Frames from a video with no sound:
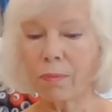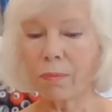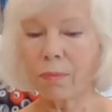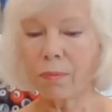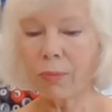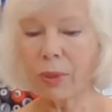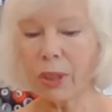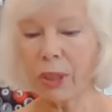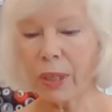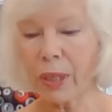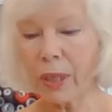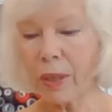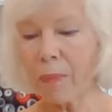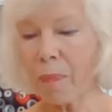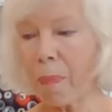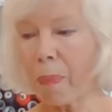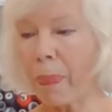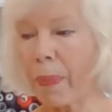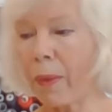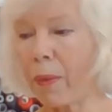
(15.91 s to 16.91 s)
меня
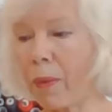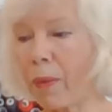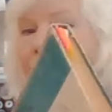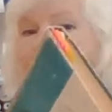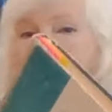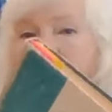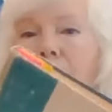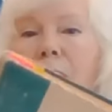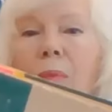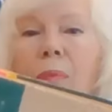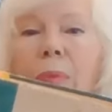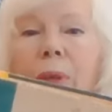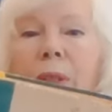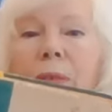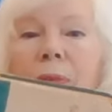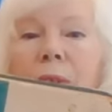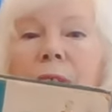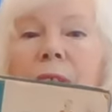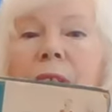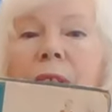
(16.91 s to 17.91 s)

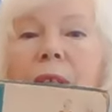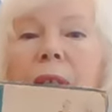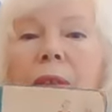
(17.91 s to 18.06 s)
подвигла